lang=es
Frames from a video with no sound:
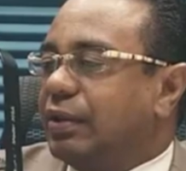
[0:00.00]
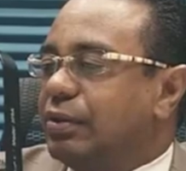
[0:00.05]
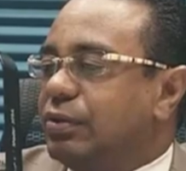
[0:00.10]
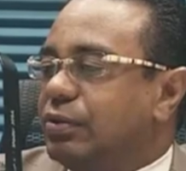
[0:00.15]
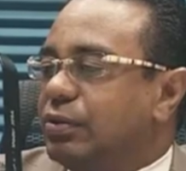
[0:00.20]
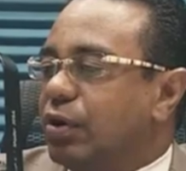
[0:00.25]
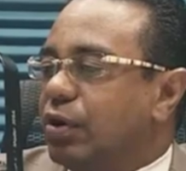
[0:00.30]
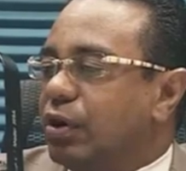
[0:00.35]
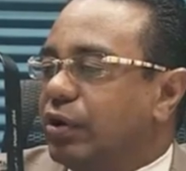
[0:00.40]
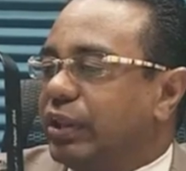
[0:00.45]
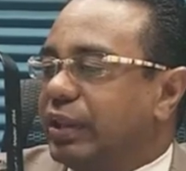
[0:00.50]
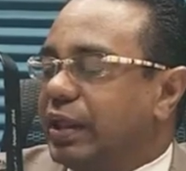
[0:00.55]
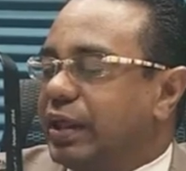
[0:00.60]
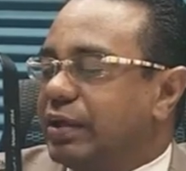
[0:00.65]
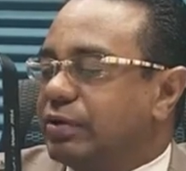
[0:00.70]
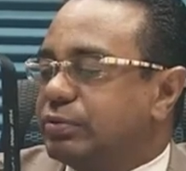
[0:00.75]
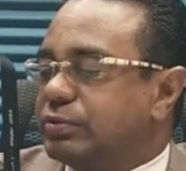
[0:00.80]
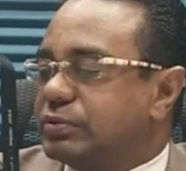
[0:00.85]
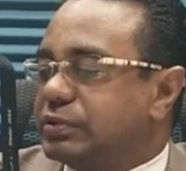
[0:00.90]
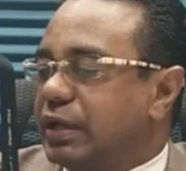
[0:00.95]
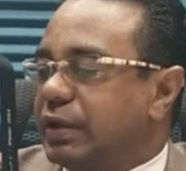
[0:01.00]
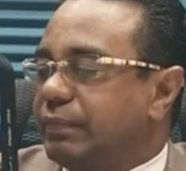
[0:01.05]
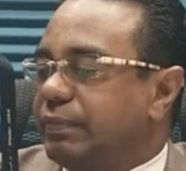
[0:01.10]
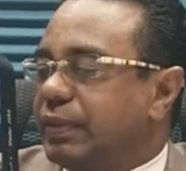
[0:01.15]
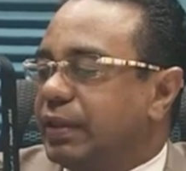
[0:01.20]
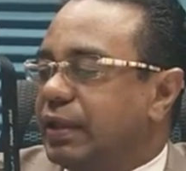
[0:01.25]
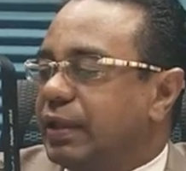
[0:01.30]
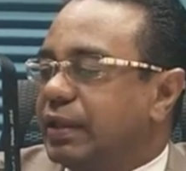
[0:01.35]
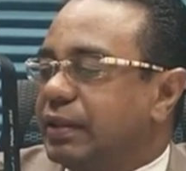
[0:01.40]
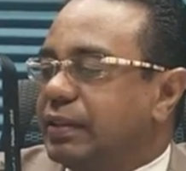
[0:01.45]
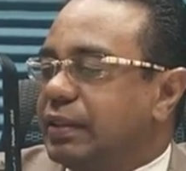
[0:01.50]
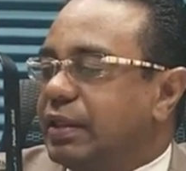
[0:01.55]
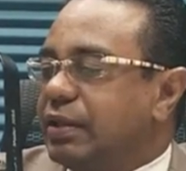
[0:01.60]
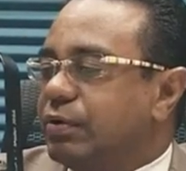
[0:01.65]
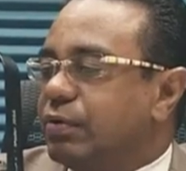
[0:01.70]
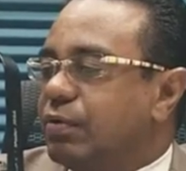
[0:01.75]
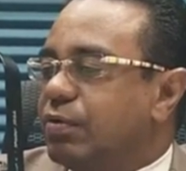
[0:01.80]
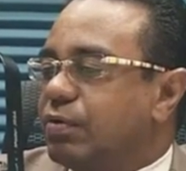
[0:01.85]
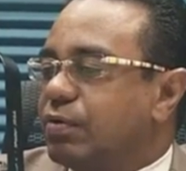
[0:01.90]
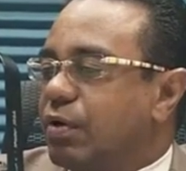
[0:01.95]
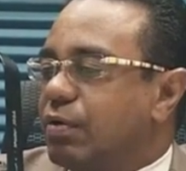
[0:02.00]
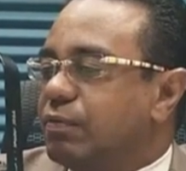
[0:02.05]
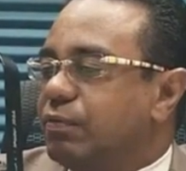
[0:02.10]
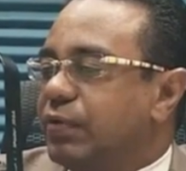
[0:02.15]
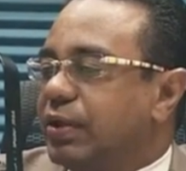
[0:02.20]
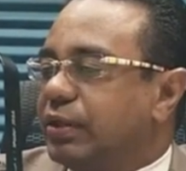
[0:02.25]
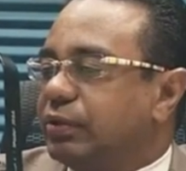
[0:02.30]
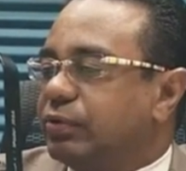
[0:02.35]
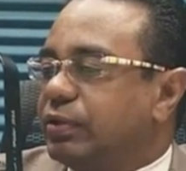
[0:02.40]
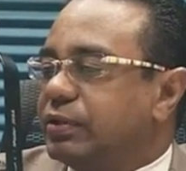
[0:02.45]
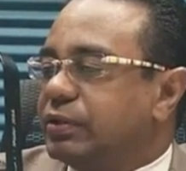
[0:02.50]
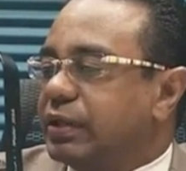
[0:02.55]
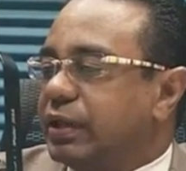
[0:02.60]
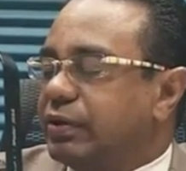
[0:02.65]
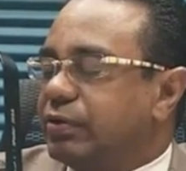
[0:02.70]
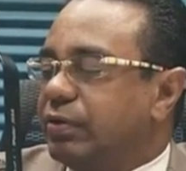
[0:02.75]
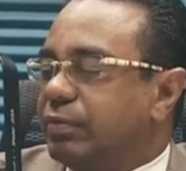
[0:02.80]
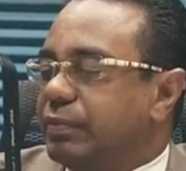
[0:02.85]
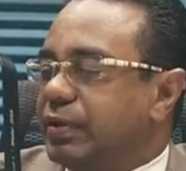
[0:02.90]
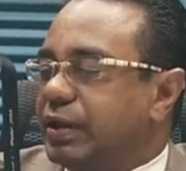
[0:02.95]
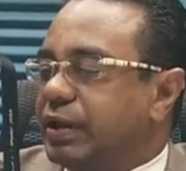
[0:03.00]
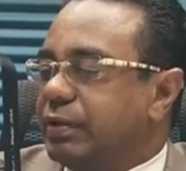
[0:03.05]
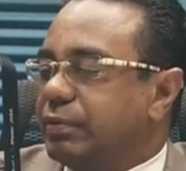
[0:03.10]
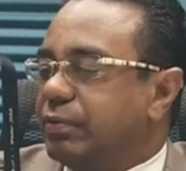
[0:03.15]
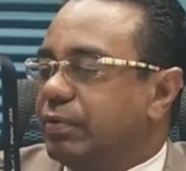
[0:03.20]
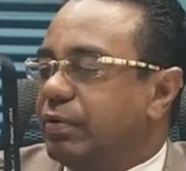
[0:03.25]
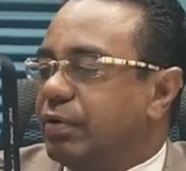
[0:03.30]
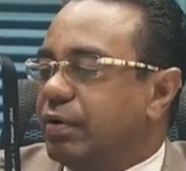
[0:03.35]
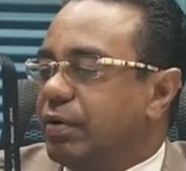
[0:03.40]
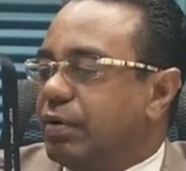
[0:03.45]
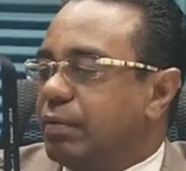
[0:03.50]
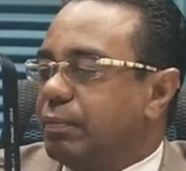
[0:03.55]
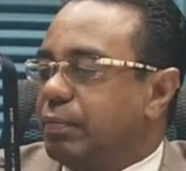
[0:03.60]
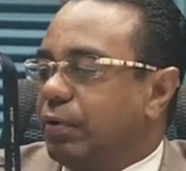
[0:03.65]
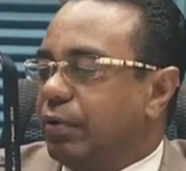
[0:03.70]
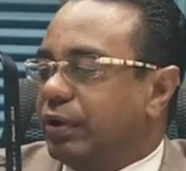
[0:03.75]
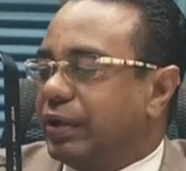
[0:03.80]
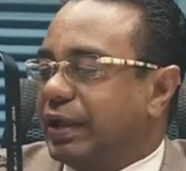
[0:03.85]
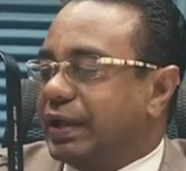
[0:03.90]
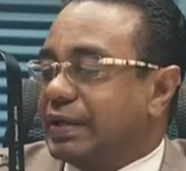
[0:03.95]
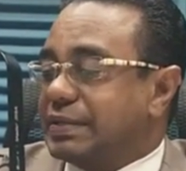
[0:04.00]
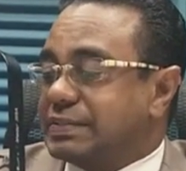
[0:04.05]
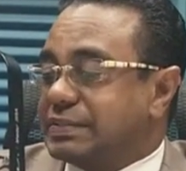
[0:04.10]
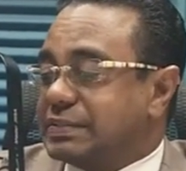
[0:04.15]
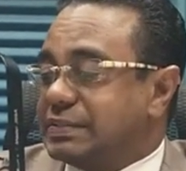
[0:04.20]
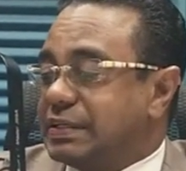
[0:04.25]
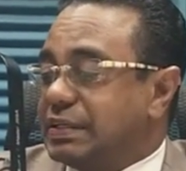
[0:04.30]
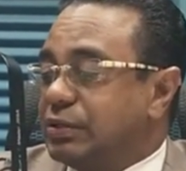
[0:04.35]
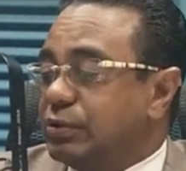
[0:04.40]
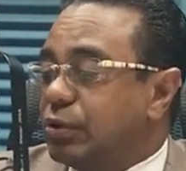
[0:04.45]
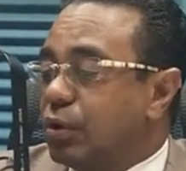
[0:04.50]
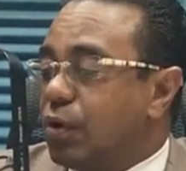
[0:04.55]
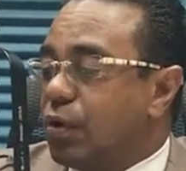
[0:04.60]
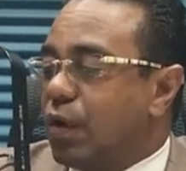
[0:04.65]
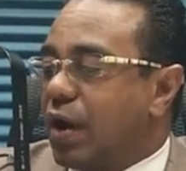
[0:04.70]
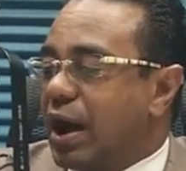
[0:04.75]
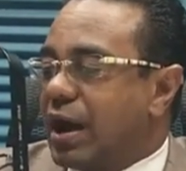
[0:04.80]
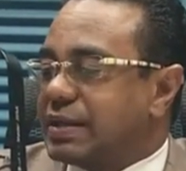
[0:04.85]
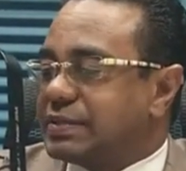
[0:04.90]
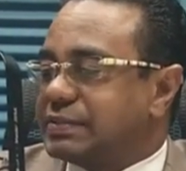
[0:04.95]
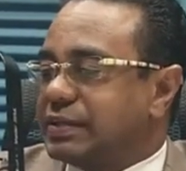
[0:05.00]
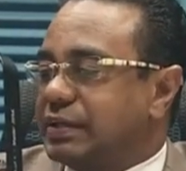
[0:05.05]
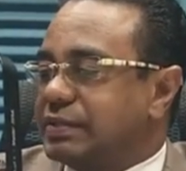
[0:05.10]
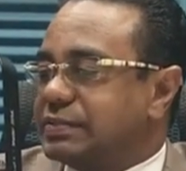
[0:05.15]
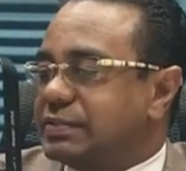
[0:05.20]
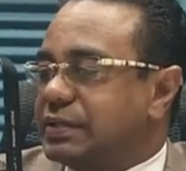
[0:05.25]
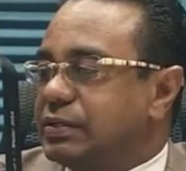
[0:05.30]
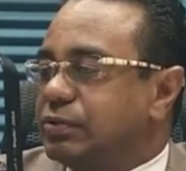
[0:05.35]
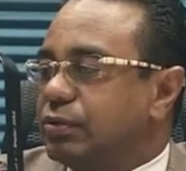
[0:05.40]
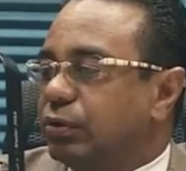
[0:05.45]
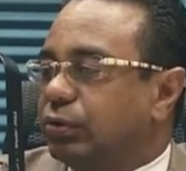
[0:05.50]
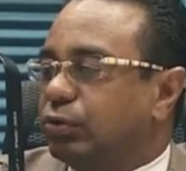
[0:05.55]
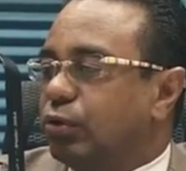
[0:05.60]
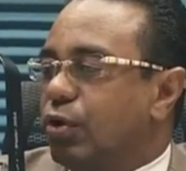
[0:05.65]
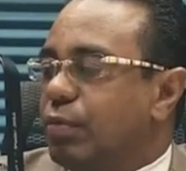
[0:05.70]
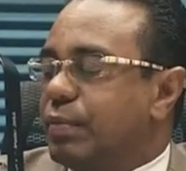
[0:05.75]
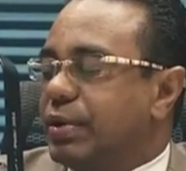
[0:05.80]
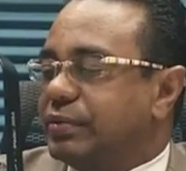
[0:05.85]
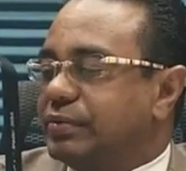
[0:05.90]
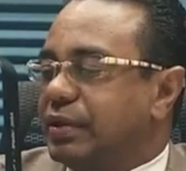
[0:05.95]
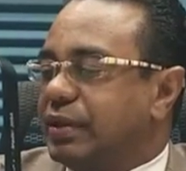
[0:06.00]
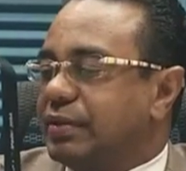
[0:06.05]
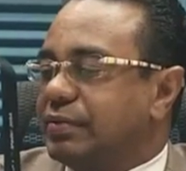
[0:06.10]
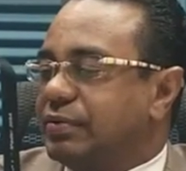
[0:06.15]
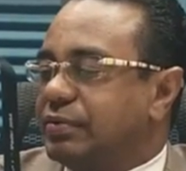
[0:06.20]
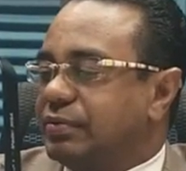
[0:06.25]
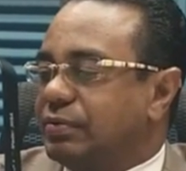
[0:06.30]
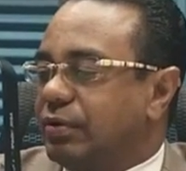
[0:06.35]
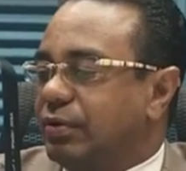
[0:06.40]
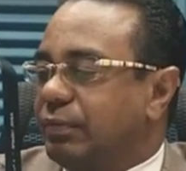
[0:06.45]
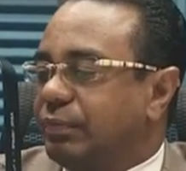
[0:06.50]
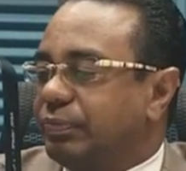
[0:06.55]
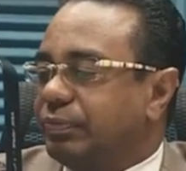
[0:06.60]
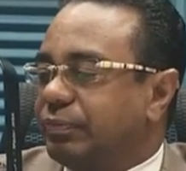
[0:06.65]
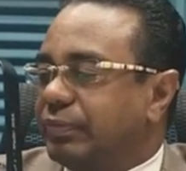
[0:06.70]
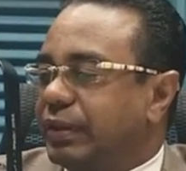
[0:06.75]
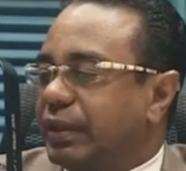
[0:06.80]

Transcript: no le deje a usted ningún conflicto interno mínimo porque si no hace, si no toma esa decisión,